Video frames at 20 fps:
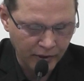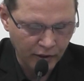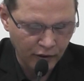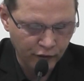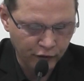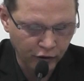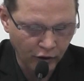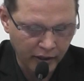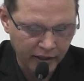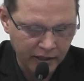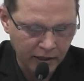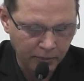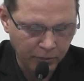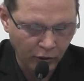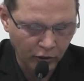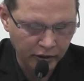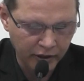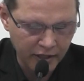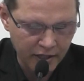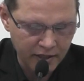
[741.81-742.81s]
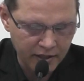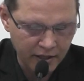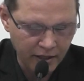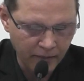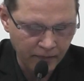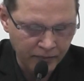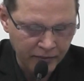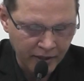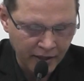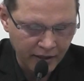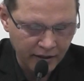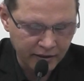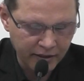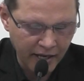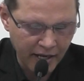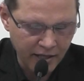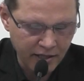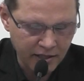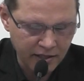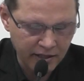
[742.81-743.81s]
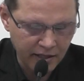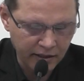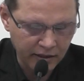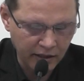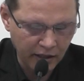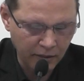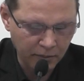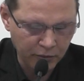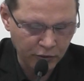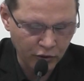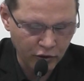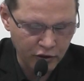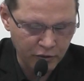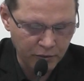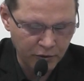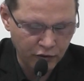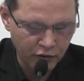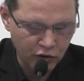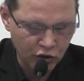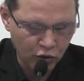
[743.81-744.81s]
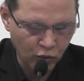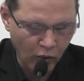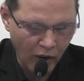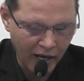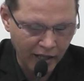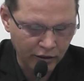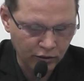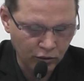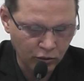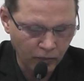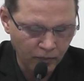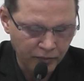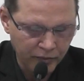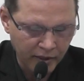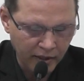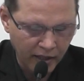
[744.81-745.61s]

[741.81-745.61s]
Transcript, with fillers: Flórida Paulista, 10 de setembro de 2024,